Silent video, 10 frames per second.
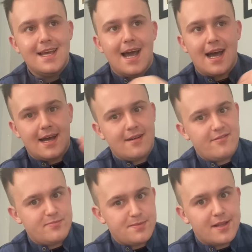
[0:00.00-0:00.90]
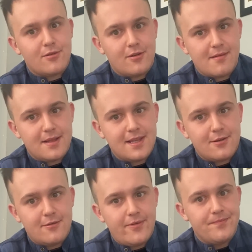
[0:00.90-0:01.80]
a w przypadku
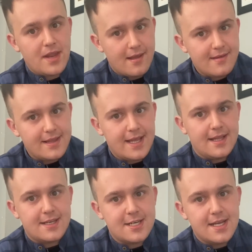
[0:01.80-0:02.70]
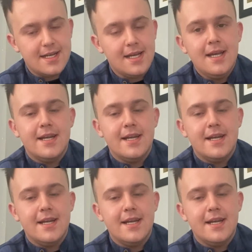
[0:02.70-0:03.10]
kosmetyków syntetycznych.